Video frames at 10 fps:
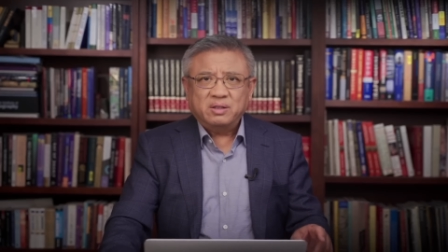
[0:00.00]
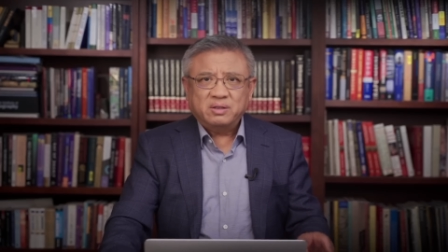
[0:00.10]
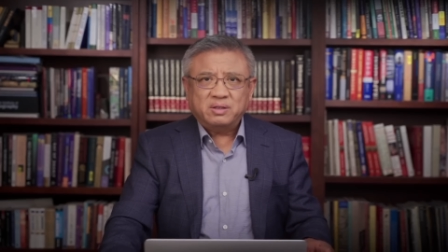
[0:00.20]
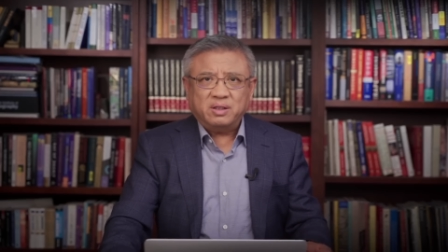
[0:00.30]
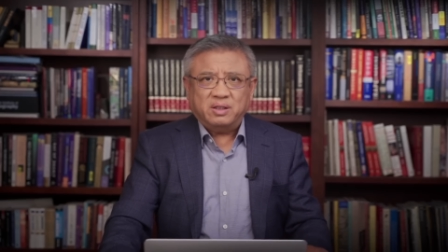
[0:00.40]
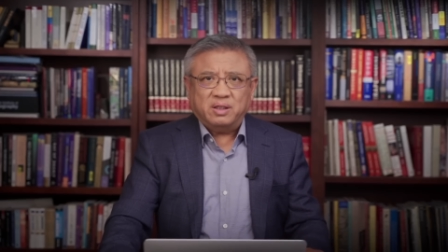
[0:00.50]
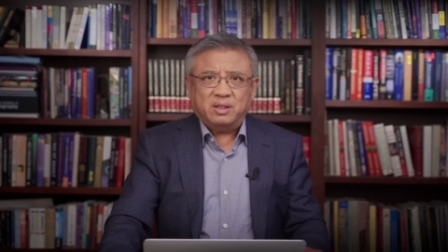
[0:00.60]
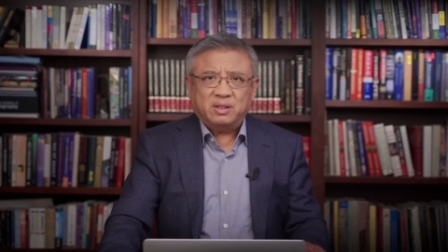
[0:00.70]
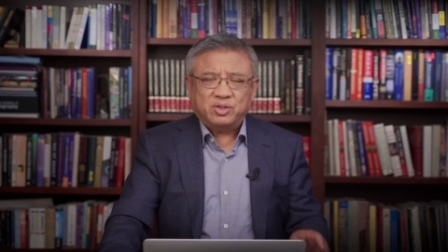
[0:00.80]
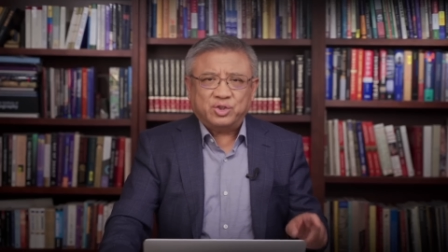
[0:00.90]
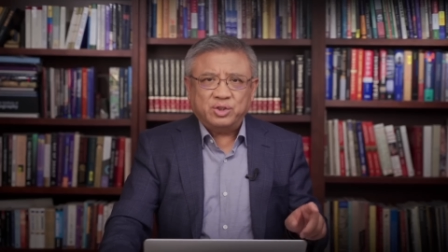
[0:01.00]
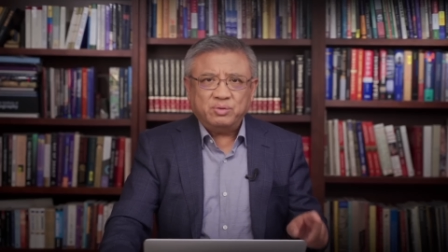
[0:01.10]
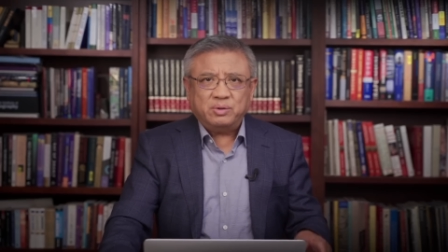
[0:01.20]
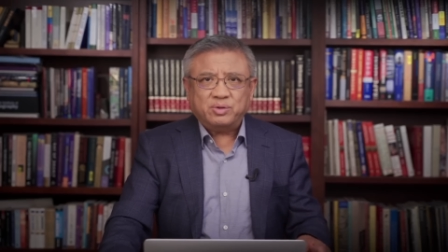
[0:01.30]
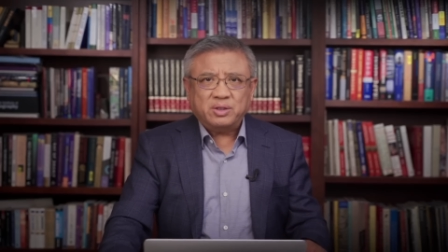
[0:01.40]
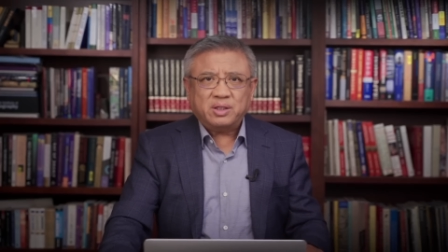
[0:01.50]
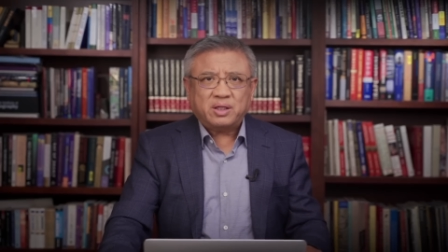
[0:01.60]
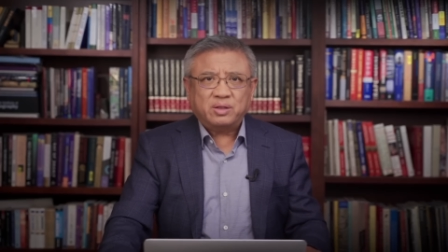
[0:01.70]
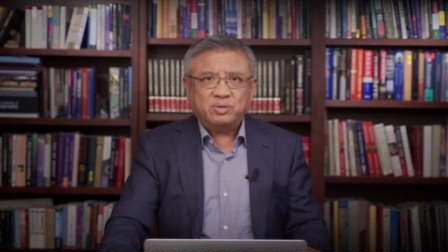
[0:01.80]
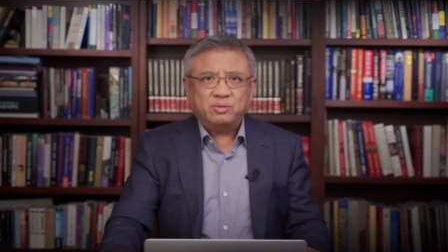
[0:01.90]
这里十一位专家
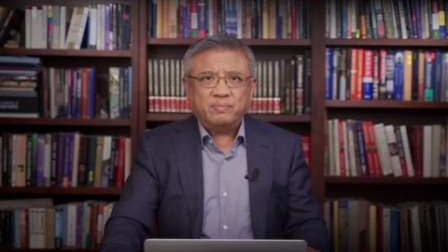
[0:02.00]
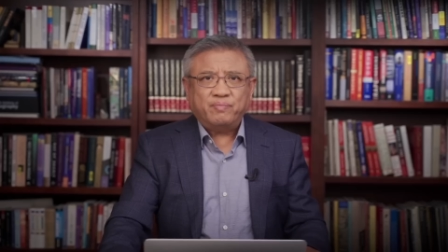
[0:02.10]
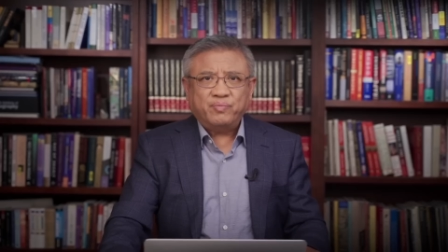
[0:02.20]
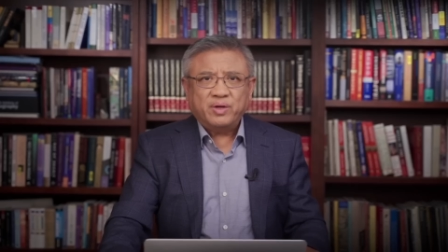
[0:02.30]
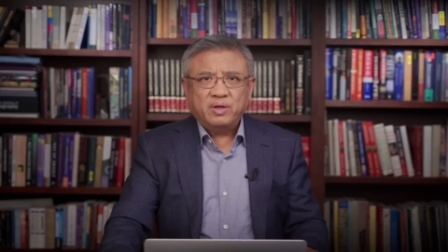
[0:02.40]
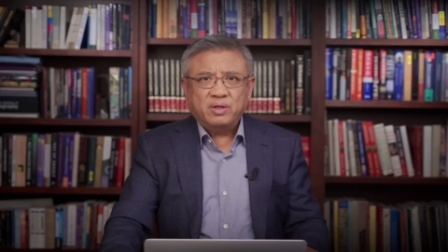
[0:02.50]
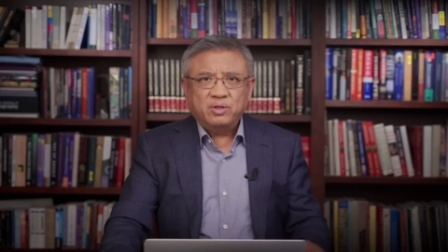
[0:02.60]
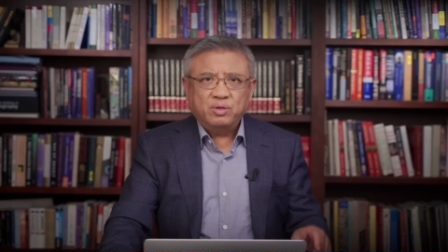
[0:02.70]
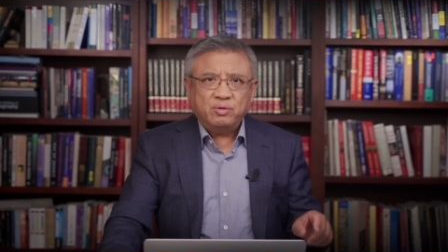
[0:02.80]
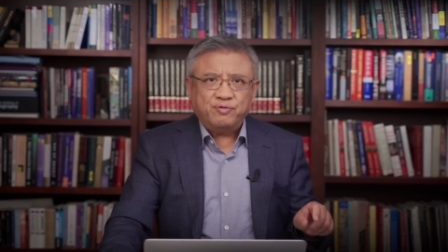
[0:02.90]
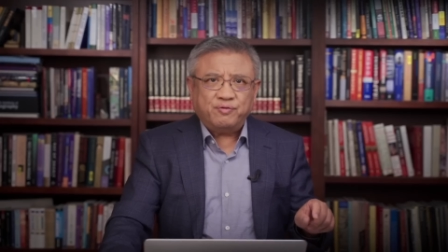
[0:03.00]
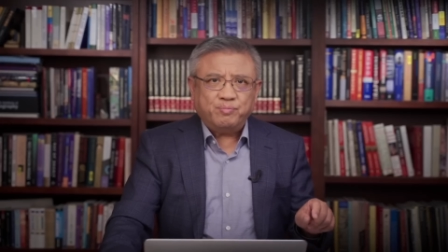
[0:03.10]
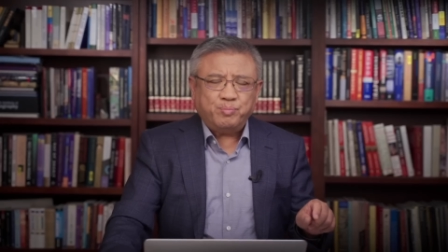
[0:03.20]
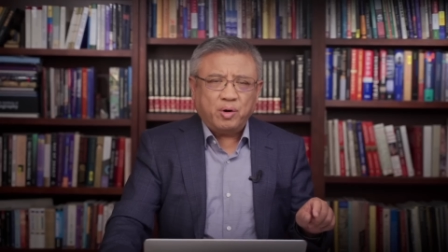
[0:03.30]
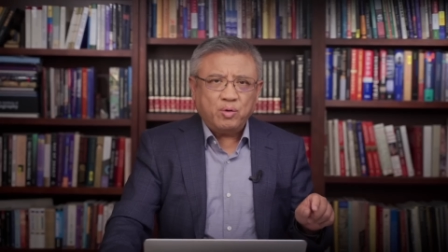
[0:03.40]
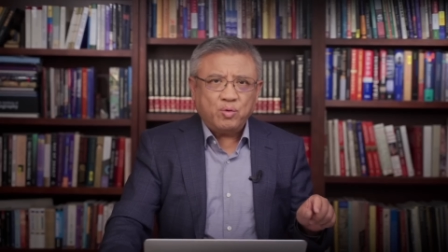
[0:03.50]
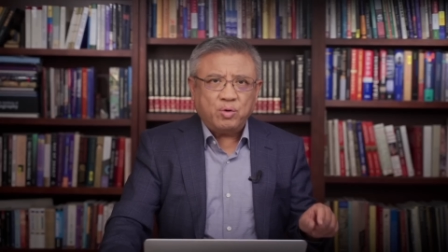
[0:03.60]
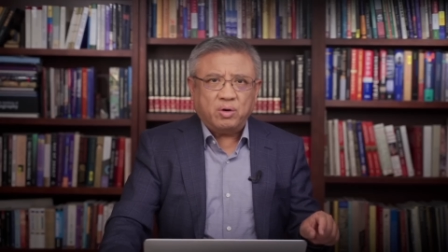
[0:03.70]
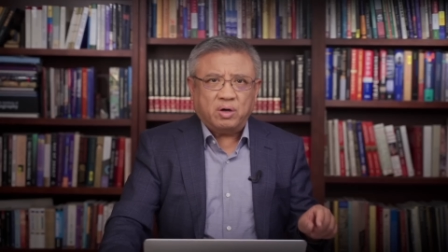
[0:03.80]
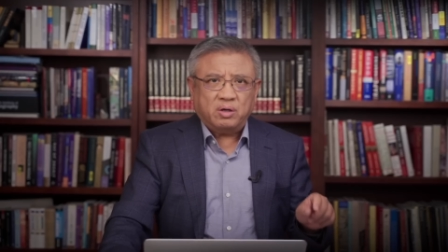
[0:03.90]
当中，有包
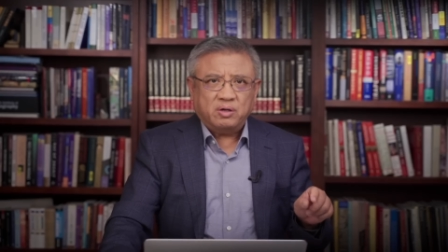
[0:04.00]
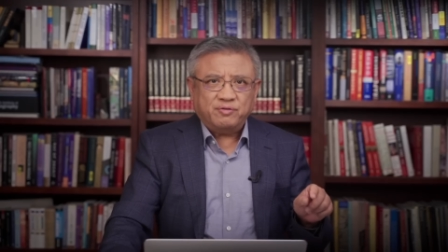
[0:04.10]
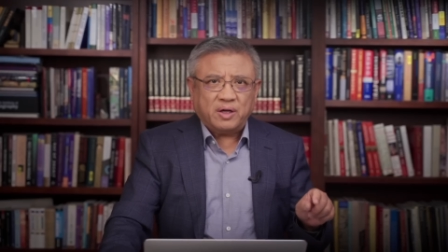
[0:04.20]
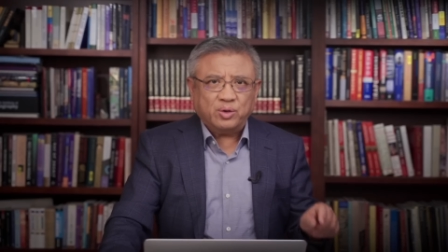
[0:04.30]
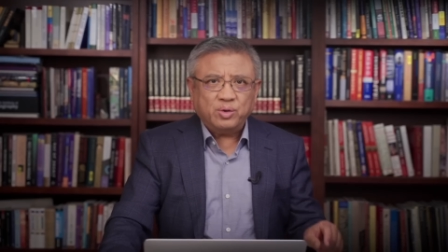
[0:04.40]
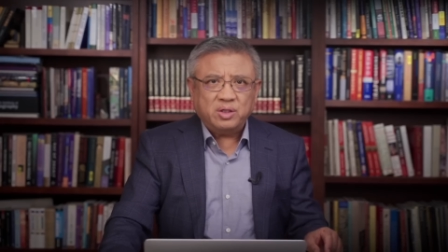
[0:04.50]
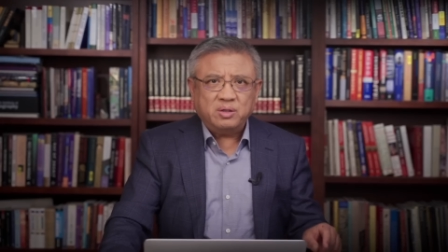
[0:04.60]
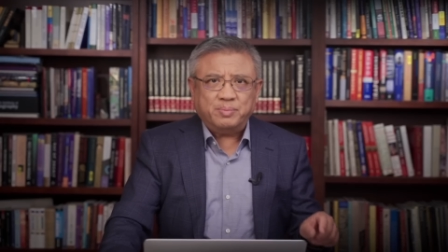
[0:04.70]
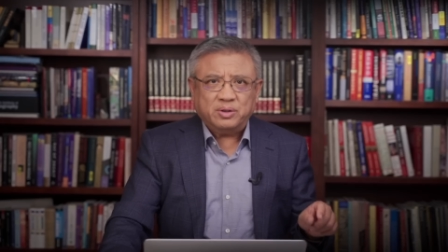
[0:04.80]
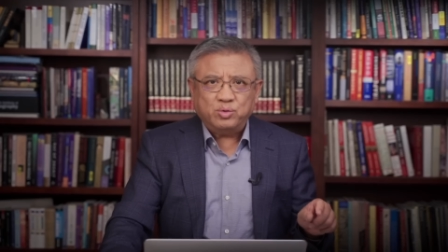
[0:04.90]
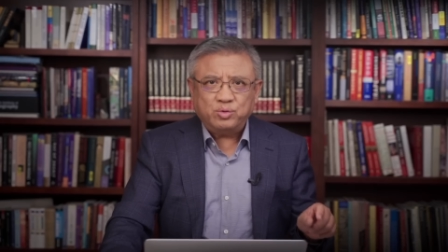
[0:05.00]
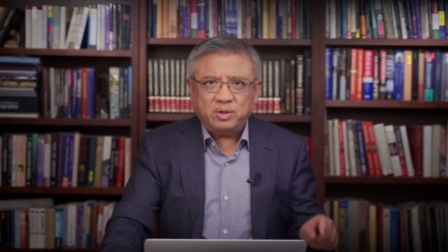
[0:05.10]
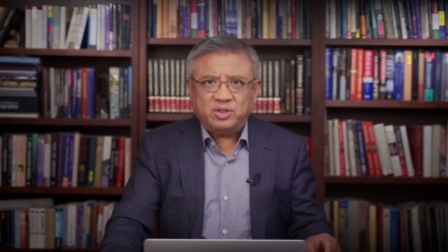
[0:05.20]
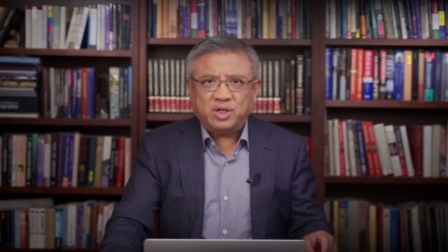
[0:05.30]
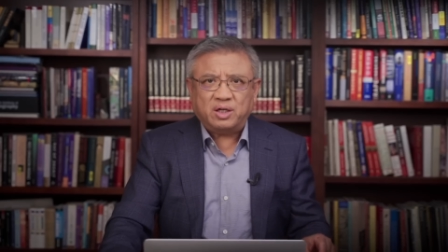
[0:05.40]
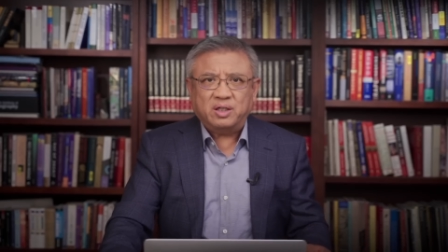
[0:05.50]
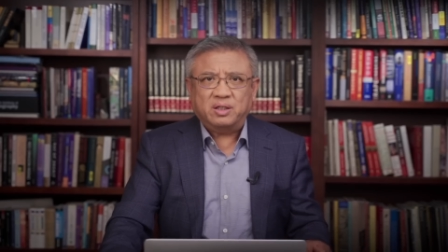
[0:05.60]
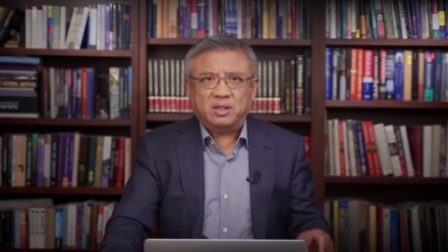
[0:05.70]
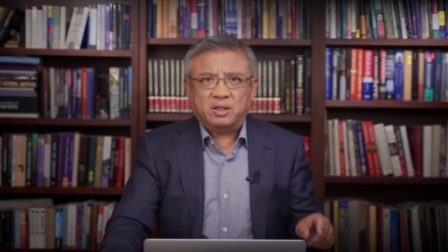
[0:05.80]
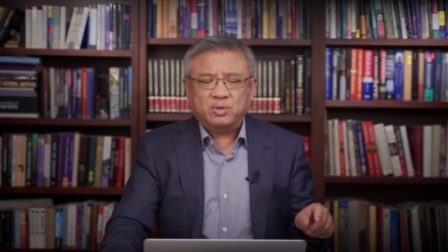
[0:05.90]
括反对日本最强烈
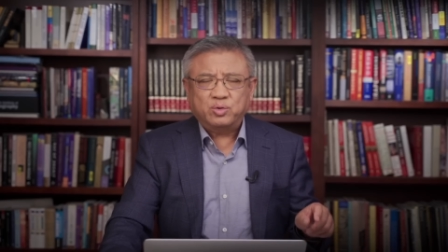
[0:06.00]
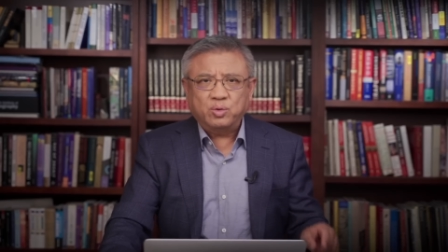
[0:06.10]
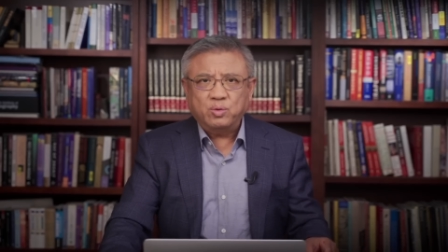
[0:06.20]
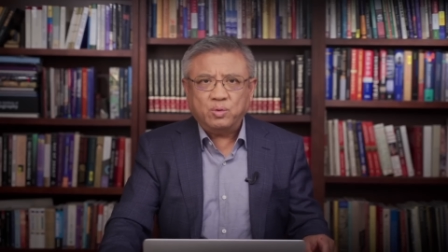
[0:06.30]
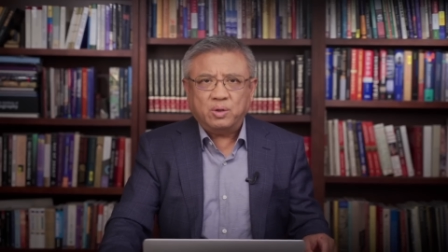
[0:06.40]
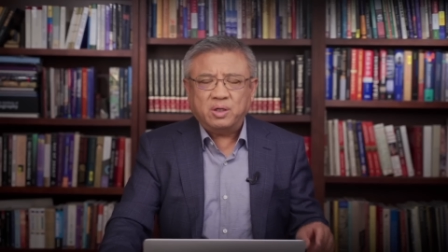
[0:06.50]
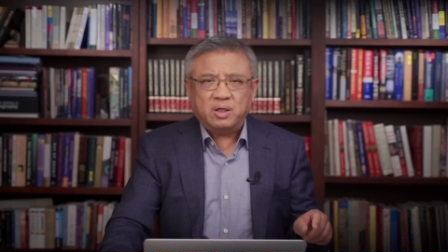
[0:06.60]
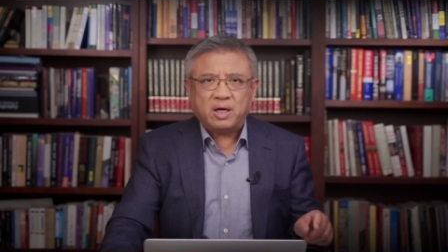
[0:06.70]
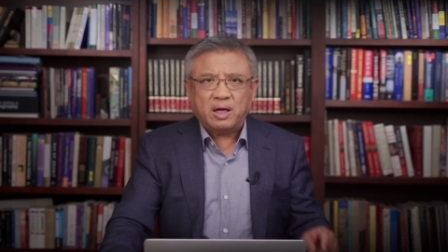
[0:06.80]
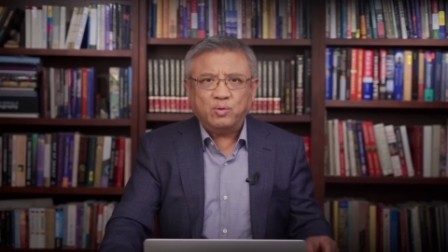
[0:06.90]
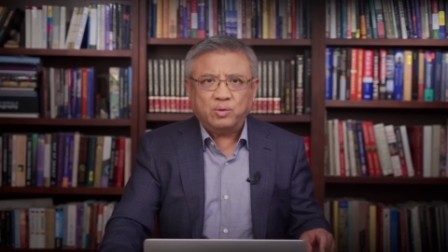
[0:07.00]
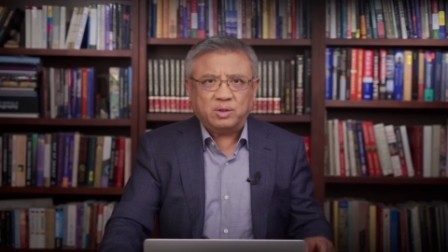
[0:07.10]
的中国和韩国的